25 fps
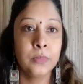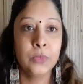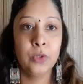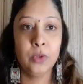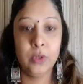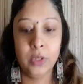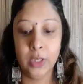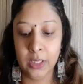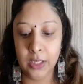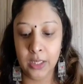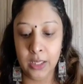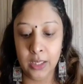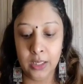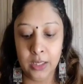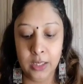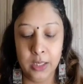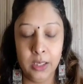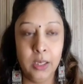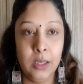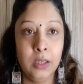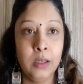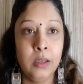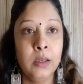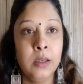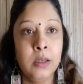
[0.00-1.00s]
तो ये
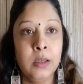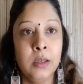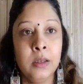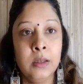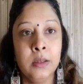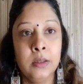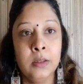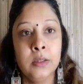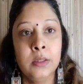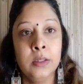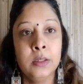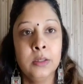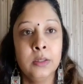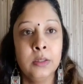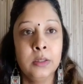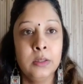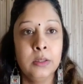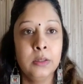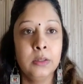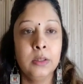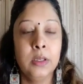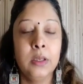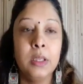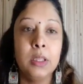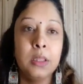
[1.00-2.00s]
देखिए
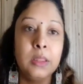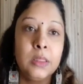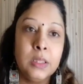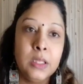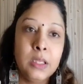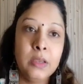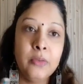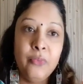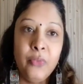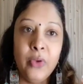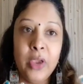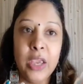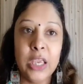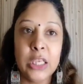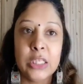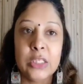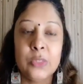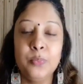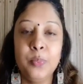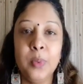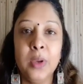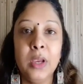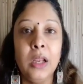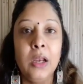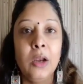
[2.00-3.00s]
कितनी फेस
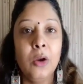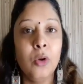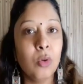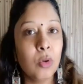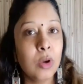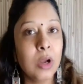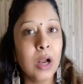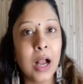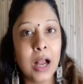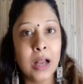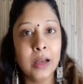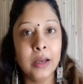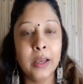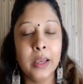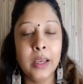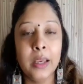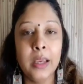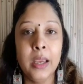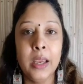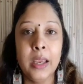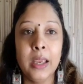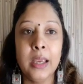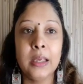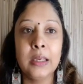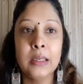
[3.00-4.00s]
पे लुक आ गई
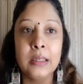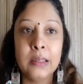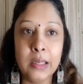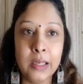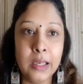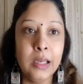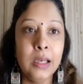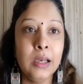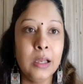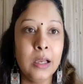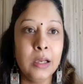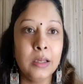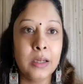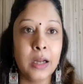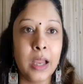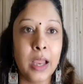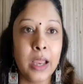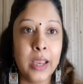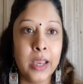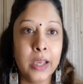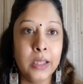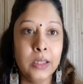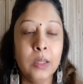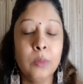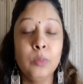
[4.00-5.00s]
है क्लीन लग रहा
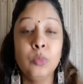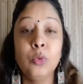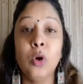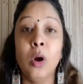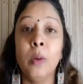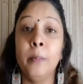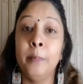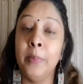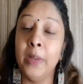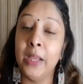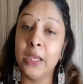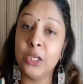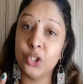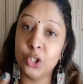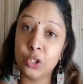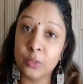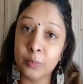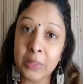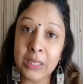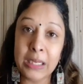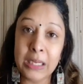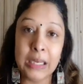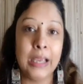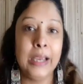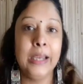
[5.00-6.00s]
है एकदम कॉम्प्लेक्शन
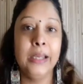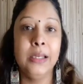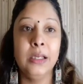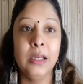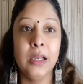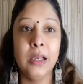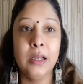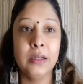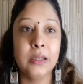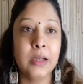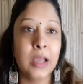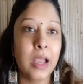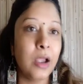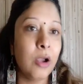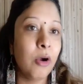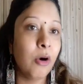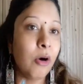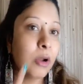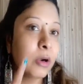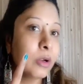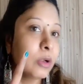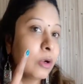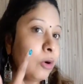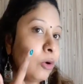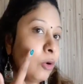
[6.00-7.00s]
भी लाइट लग रहा है
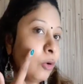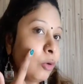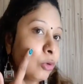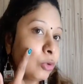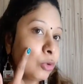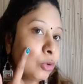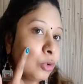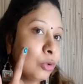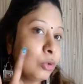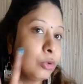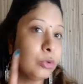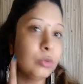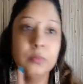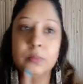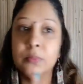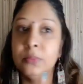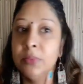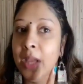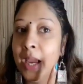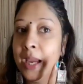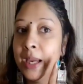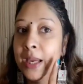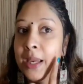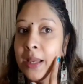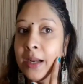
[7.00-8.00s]
और ग्लो तो
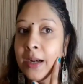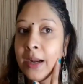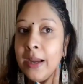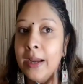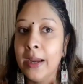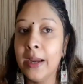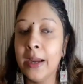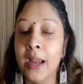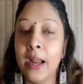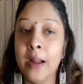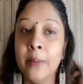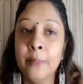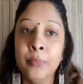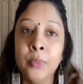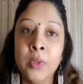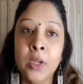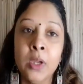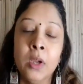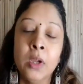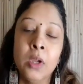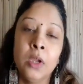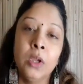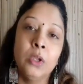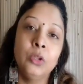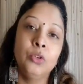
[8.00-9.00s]
देख ही रहे हैं आप
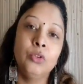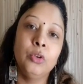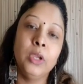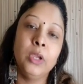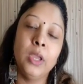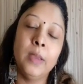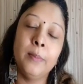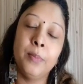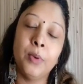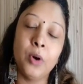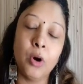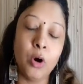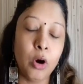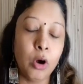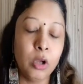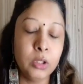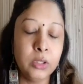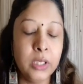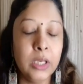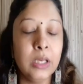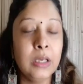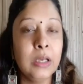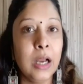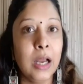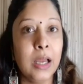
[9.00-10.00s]
तो ये बहुत
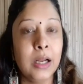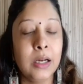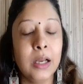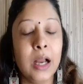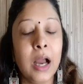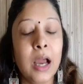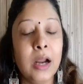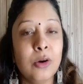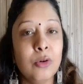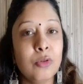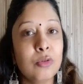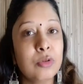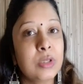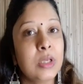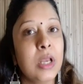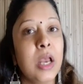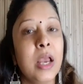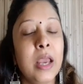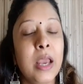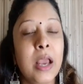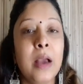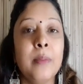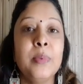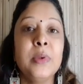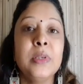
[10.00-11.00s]
ही कारगर नुस्खा
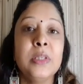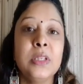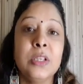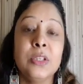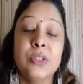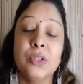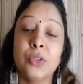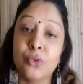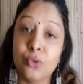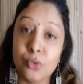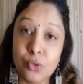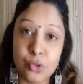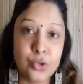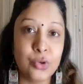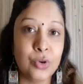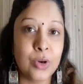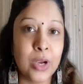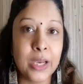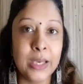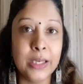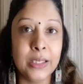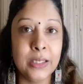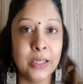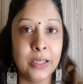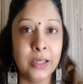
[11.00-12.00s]
है आप इसे जरूर
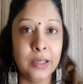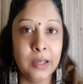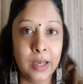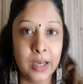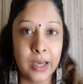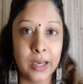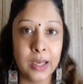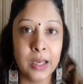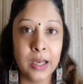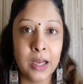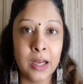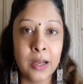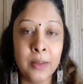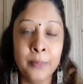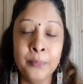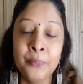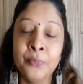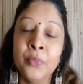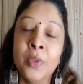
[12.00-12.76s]
ट्राई करिएगा